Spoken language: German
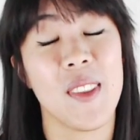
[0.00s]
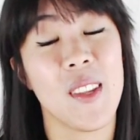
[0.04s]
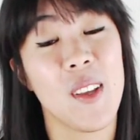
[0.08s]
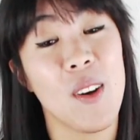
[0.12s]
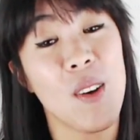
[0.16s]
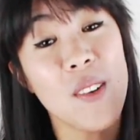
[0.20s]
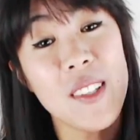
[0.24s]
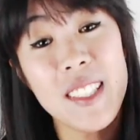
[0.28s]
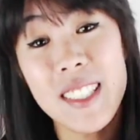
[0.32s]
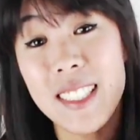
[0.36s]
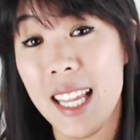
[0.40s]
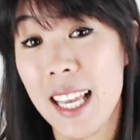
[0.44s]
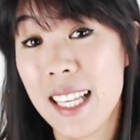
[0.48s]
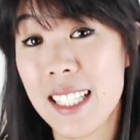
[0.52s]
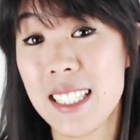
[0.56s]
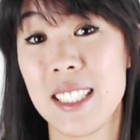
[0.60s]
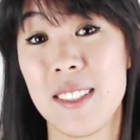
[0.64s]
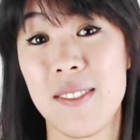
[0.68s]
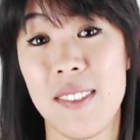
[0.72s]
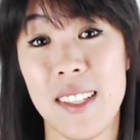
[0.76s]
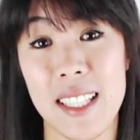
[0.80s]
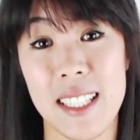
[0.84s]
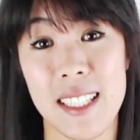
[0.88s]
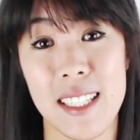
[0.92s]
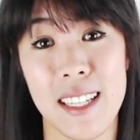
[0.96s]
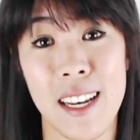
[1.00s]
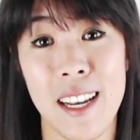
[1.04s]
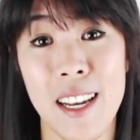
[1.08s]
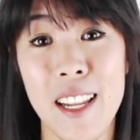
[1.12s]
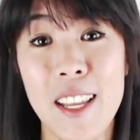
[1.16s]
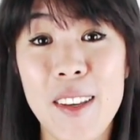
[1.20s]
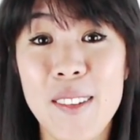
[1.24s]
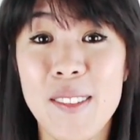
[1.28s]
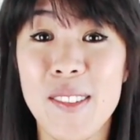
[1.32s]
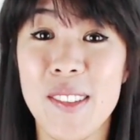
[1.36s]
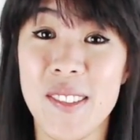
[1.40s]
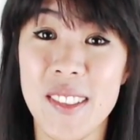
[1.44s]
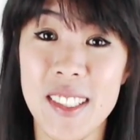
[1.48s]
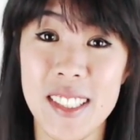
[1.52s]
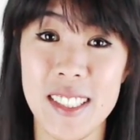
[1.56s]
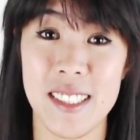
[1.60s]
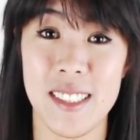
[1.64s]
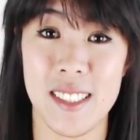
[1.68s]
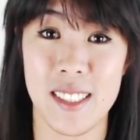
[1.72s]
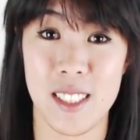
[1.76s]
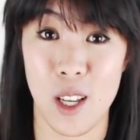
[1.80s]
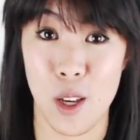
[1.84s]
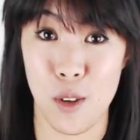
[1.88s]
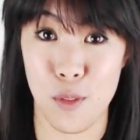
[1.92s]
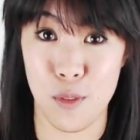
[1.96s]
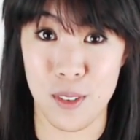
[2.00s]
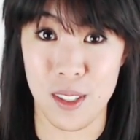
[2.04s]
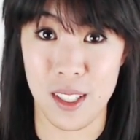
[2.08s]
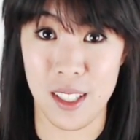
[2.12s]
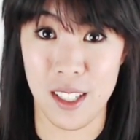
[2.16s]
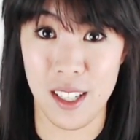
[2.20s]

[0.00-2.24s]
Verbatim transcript: Und deswegen, liebe Wissenschaftler,